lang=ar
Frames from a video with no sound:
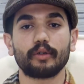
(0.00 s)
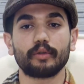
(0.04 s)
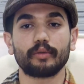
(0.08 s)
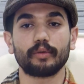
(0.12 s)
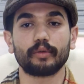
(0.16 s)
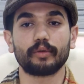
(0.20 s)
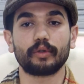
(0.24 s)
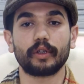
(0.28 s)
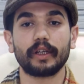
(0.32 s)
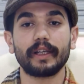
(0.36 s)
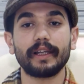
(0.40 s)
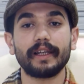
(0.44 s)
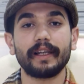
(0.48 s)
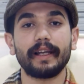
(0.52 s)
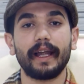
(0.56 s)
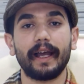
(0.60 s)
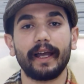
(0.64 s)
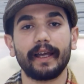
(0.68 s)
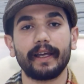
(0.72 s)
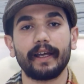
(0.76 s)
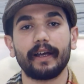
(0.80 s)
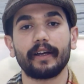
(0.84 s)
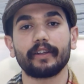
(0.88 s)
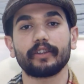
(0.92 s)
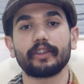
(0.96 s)
وكل
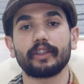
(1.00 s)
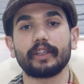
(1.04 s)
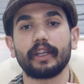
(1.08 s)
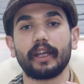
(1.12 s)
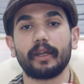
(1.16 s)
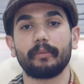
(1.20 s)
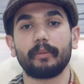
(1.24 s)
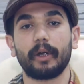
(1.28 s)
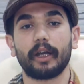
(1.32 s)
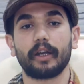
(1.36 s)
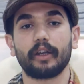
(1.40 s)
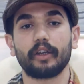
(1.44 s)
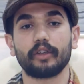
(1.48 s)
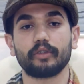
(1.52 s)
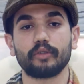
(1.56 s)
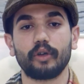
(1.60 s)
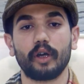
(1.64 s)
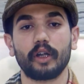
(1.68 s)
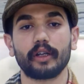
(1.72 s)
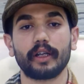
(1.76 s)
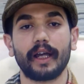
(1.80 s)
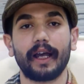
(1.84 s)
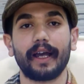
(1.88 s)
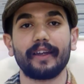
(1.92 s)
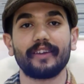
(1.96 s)
الحياه هي عباره انه
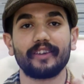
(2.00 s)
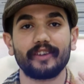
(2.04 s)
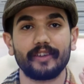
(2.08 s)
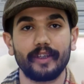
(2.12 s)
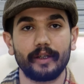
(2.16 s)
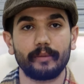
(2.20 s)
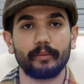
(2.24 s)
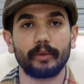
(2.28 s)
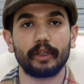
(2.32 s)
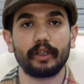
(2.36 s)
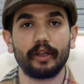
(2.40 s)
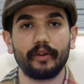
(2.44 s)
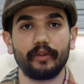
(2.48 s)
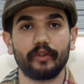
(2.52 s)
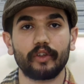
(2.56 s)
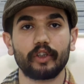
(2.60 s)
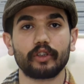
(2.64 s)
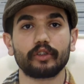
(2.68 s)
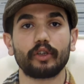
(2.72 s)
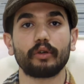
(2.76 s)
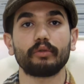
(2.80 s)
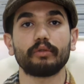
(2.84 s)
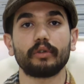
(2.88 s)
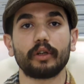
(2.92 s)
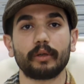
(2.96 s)
انا احسن من نفسي
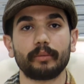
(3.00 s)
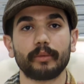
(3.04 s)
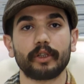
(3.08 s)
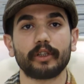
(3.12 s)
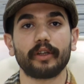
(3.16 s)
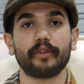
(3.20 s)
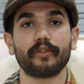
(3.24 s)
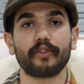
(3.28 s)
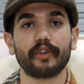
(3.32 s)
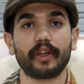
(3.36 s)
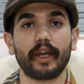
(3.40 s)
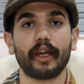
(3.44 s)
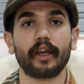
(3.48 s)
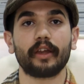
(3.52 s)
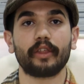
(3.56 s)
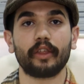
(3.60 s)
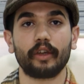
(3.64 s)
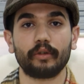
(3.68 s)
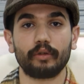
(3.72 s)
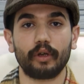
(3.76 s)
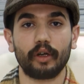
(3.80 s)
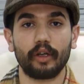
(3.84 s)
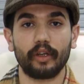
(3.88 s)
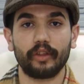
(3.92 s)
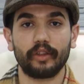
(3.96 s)
طور من نفسي اكثر
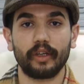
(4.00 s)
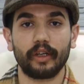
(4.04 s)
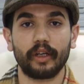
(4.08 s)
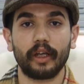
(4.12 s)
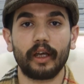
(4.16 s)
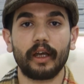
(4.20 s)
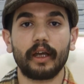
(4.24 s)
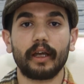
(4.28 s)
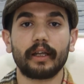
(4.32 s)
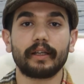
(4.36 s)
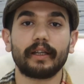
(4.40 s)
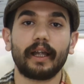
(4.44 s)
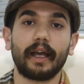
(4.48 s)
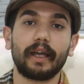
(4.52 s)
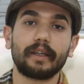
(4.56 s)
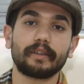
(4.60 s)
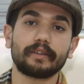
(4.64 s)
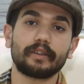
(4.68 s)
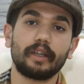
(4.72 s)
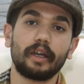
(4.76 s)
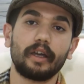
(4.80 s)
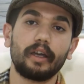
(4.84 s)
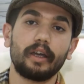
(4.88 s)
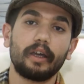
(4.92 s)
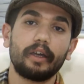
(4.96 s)
واكثر
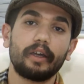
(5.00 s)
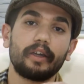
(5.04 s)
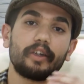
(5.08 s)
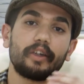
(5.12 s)
لحتى